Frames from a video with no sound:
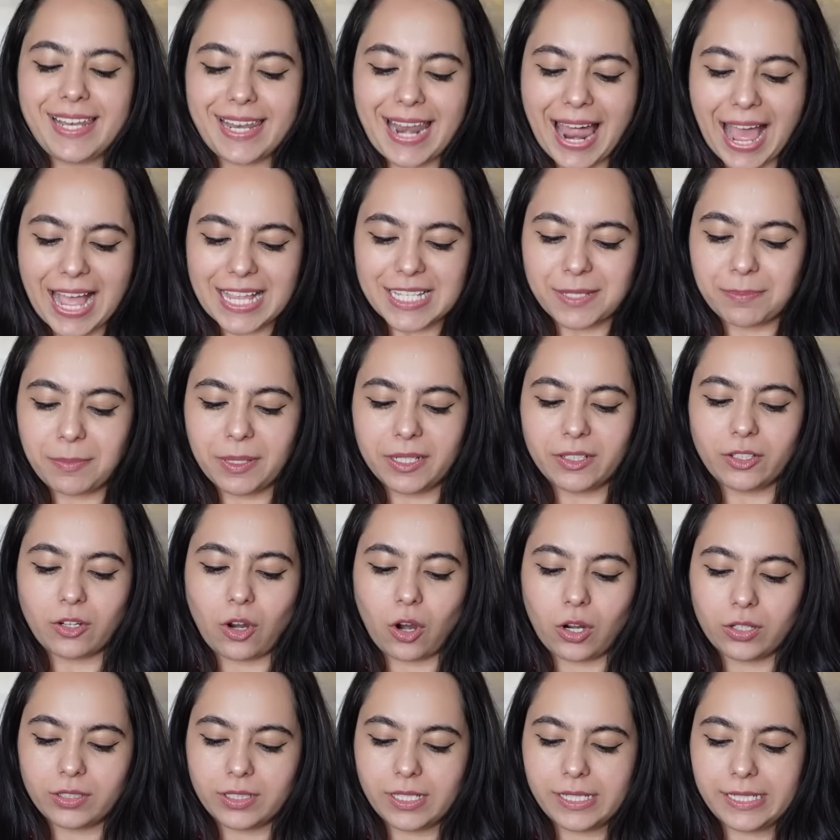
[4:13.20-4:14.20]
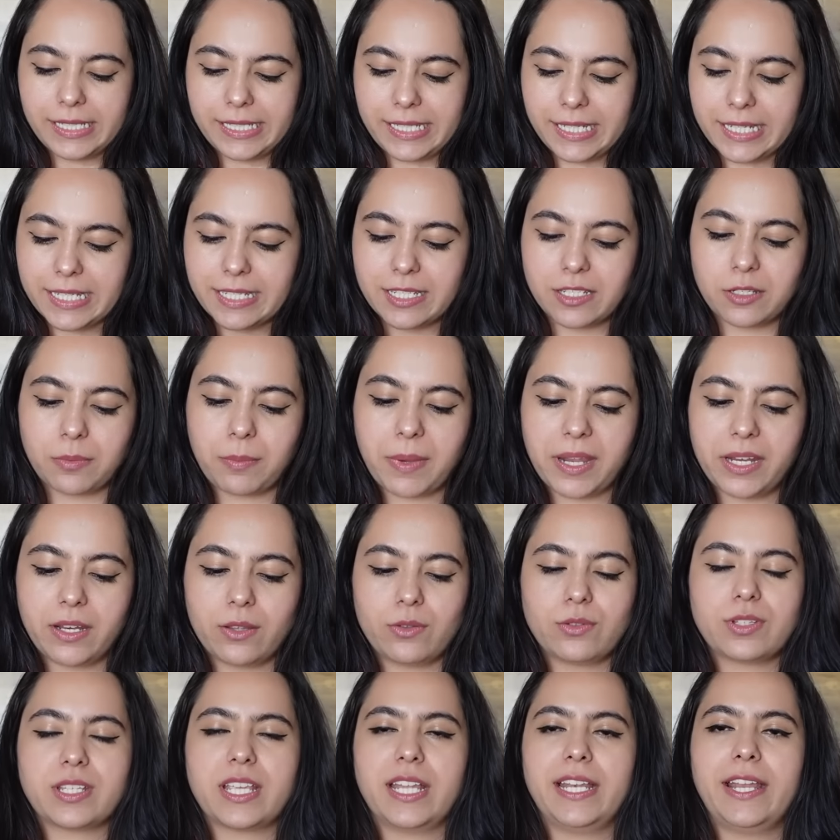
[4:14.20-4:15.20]
लास्ट बट नॉट द लीस्ट
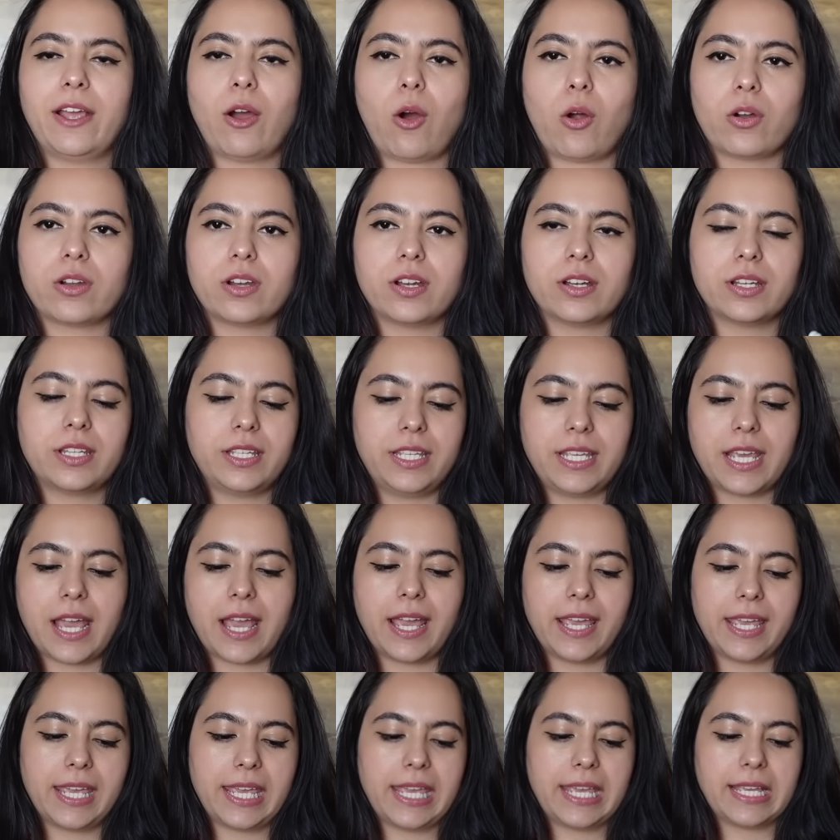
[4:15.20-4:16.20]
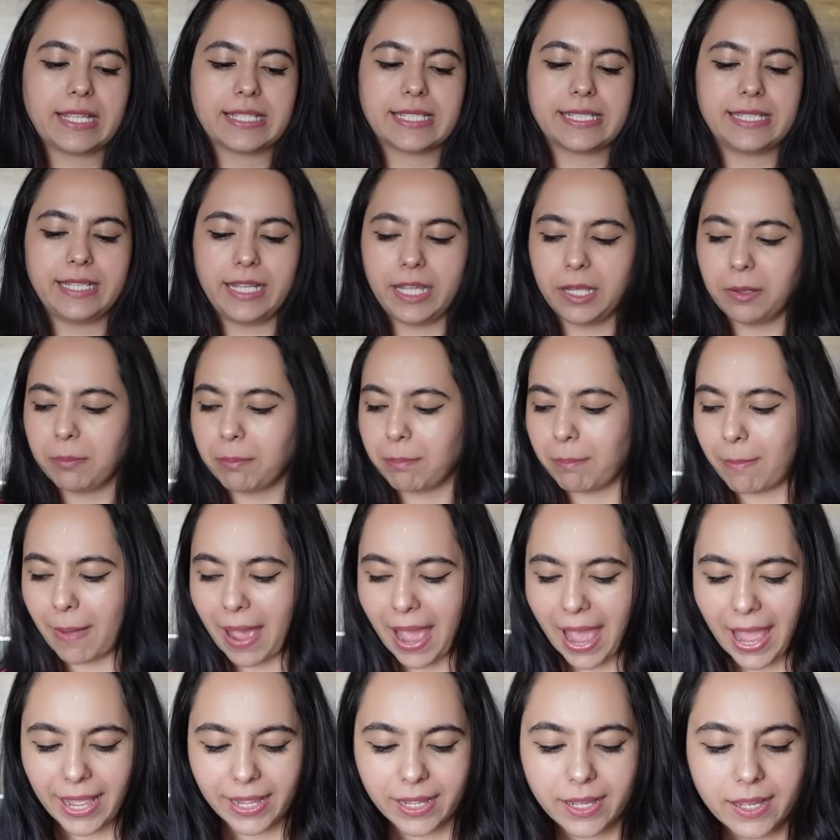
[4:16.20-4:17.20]
मैंने उसके लिए ऑर्डर किया है एक स्लिंग
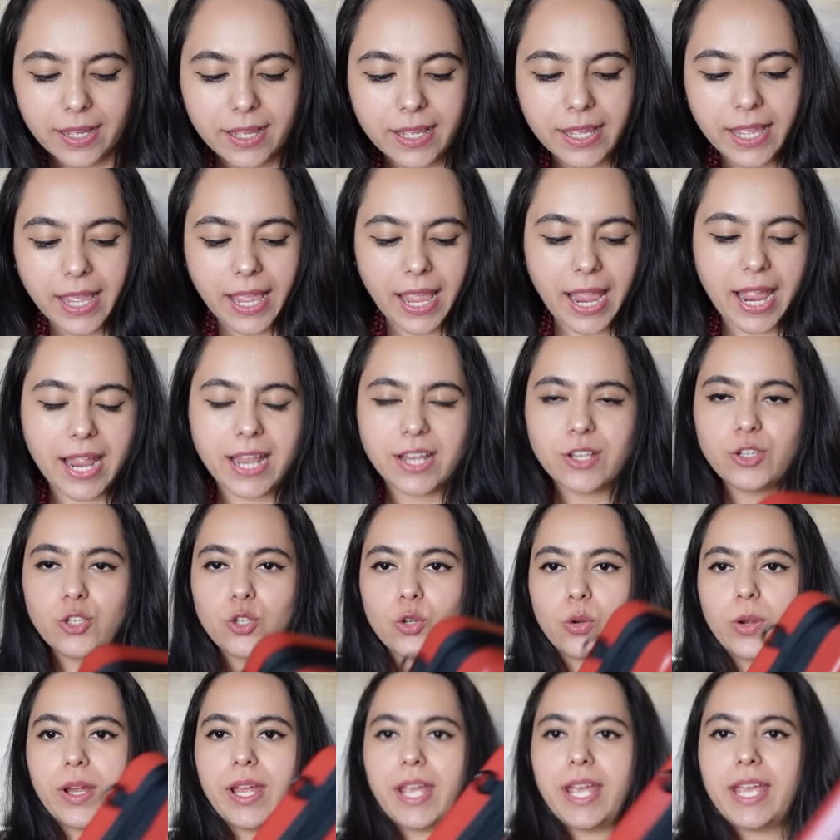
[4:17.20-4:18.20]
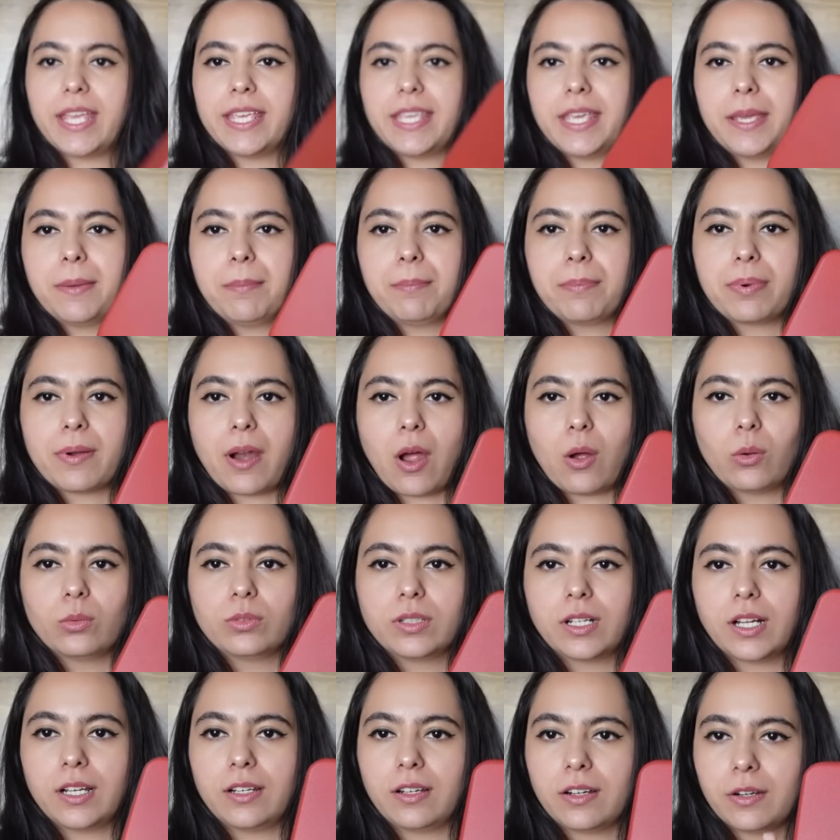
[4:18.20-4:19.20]
बैग एंड जो है ये
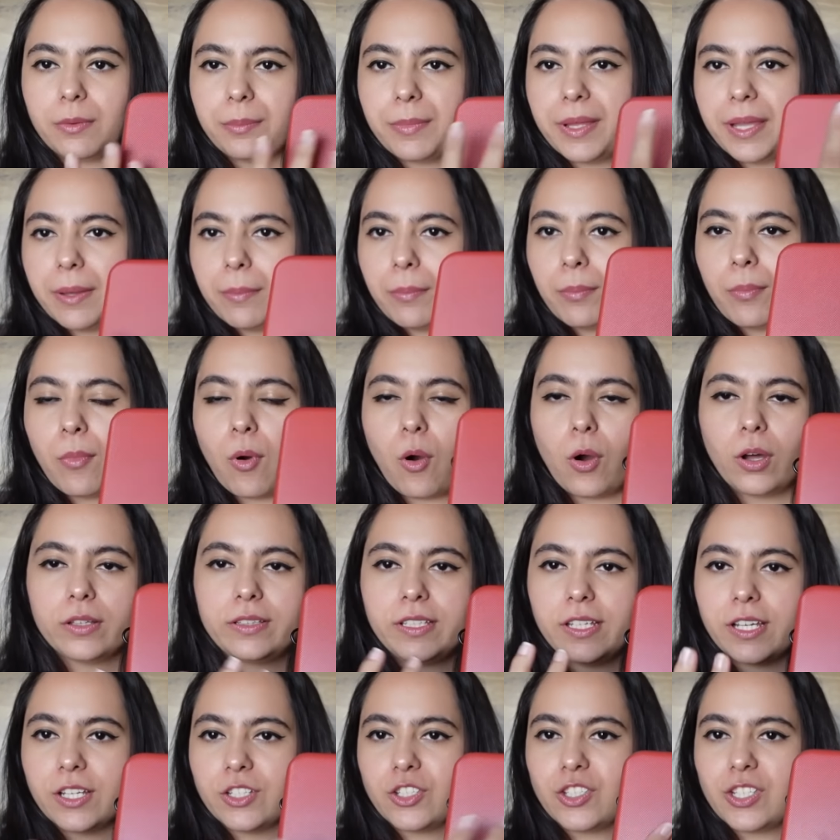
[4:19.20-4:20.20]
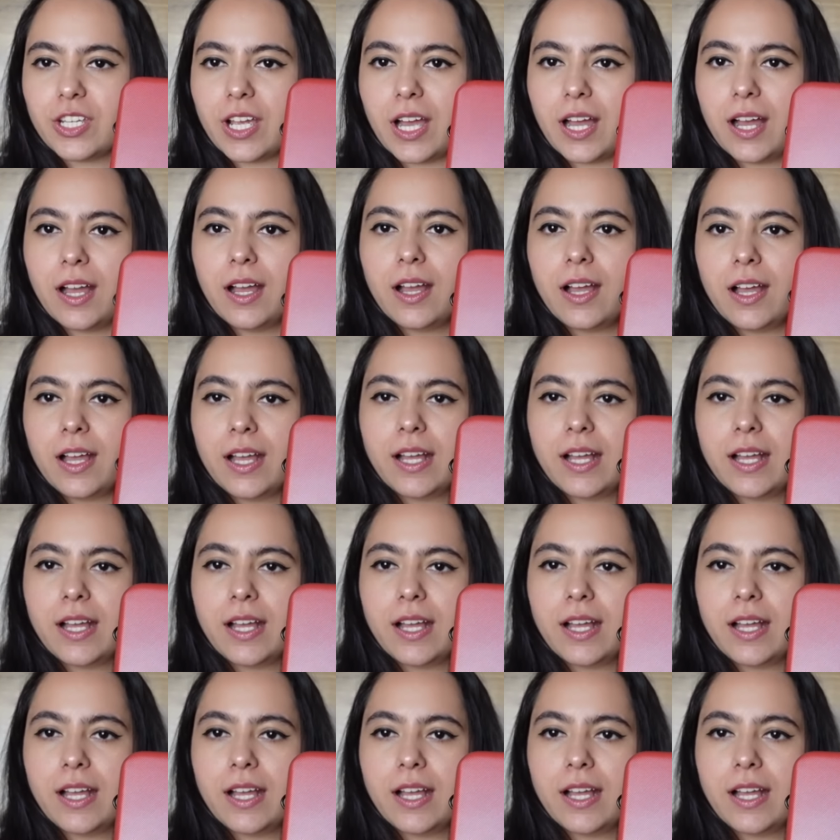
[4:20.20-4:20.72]
ब्राउन कलर में बहुत ही अच्छा